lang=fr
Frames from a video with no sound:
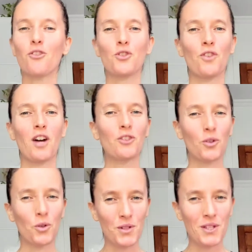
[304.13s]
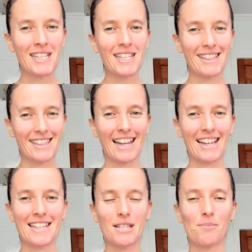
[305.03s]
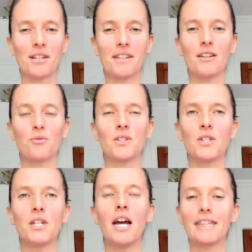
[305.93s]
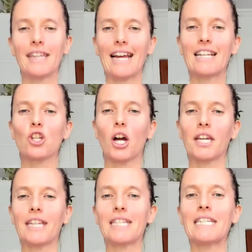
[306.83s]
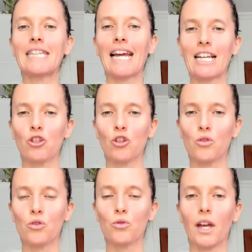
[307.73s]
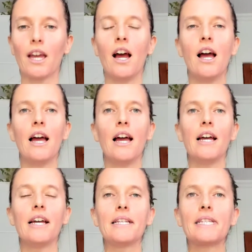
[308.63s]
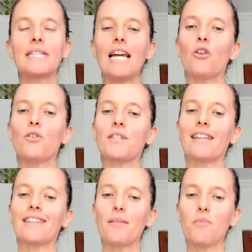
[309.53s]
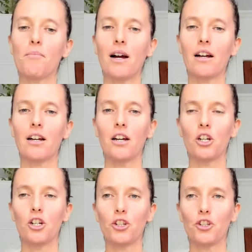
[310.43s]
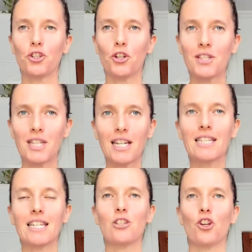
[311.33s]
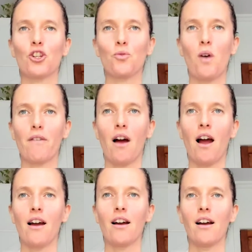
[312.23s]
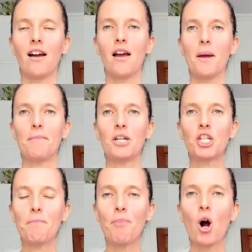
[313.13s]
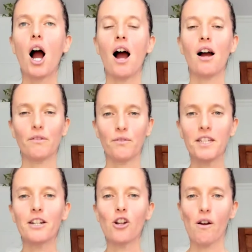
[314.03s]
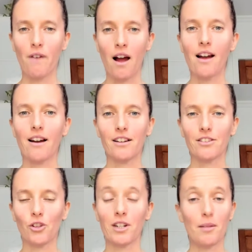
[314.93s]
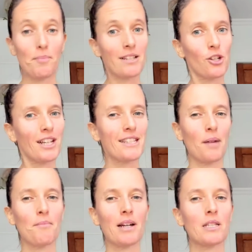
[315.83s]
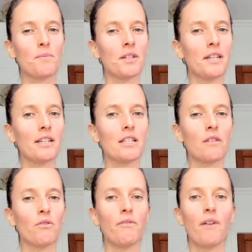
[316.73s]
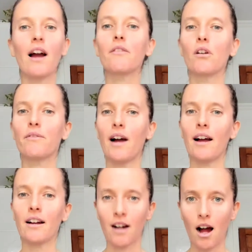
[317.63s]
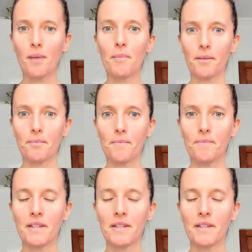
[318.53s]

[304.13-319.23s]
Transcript: ont souvent une routine très disciplinée aussi, très organisée, très structurée. Si à un certain moment, je sais que c'est ce que je dois faire, mais j'ai pas envie de le faire. Donc, les personnes extrêmement disciplinées, qu'est-ce qu'ils vont faire? Ils vont le faire quand même.